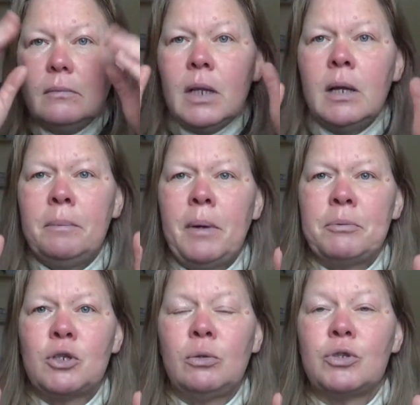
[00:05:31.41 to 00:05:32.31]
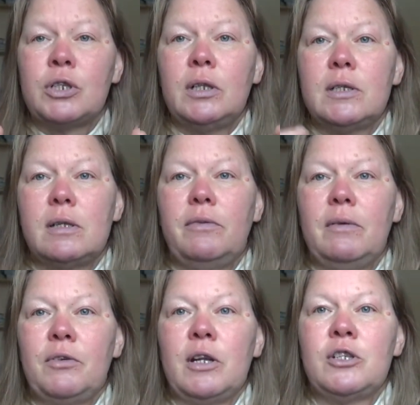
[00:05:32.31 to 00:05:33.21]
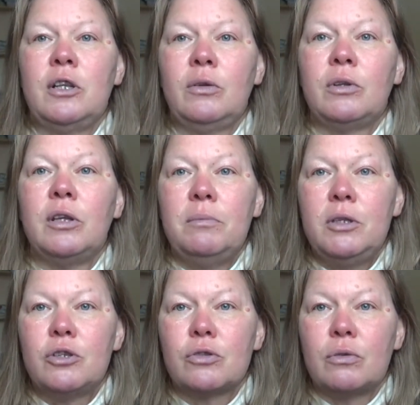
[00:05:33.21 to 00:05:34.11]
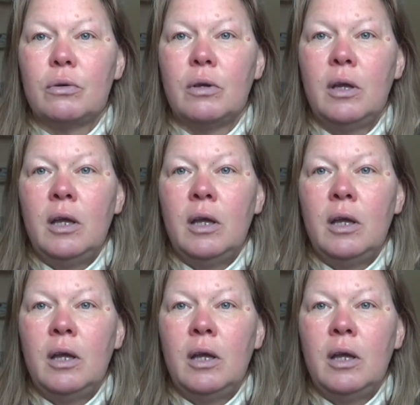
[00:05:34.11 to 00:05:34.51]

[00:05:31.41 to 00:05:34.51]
э, обшелушилась, и вам врач дает химическую.